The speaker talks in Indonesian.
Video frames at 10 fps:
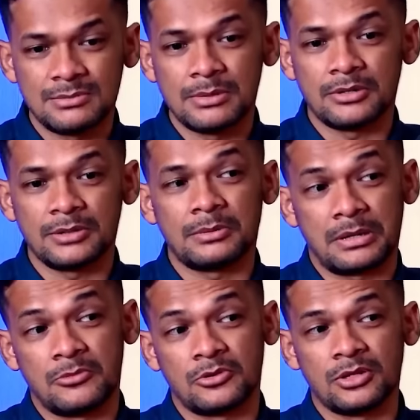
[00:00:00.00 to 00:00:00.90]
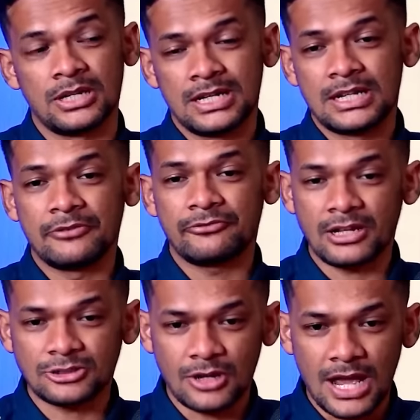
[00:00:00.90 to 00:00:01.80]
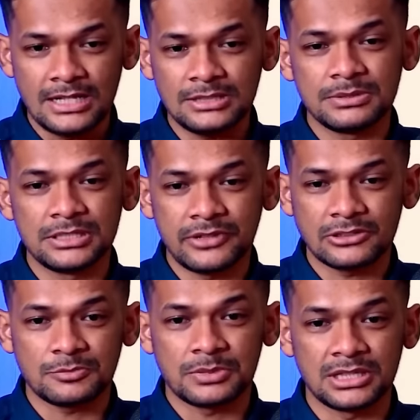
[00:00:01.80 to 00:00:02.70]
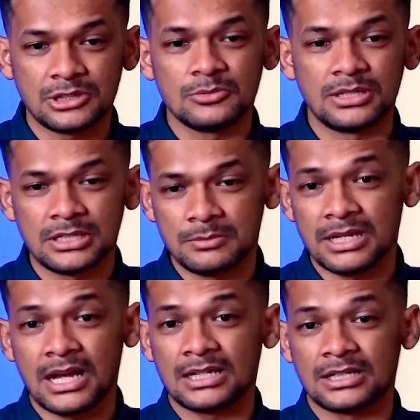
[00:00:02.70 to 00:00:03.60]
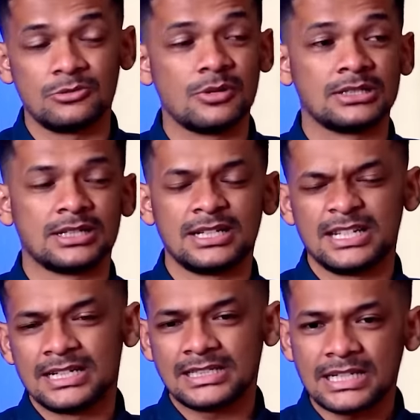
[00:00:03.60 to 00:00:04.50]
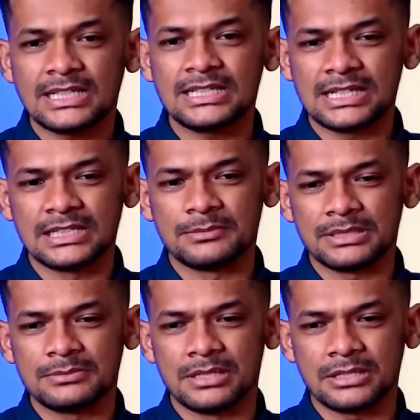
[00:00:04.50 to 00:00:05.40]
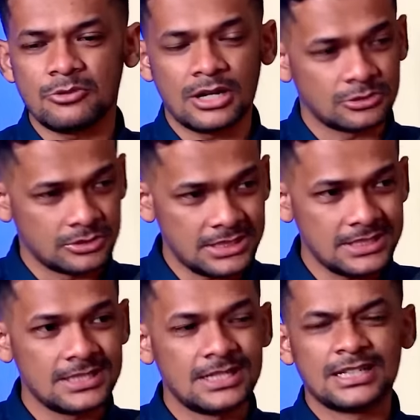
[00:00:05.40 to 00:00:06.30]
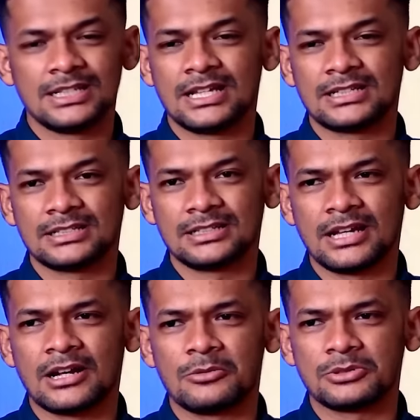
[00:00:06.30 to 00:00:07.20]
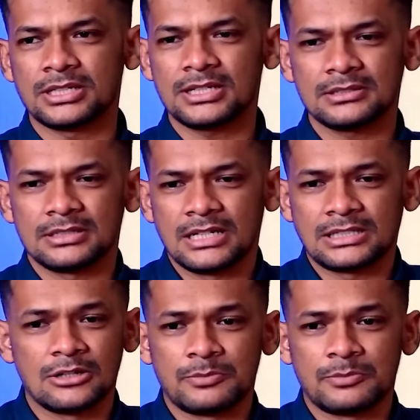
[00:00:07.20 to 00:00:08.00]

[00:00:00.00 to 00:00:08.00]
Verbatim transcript: dibawa oleh Pak Pramono dan faktor Anies menjadi faktor penentu bagi kemenangan keduanya. Okay. Kita lihat aja nanti masih banyak waktunya dan ya kalau menurut saya nggak terlalu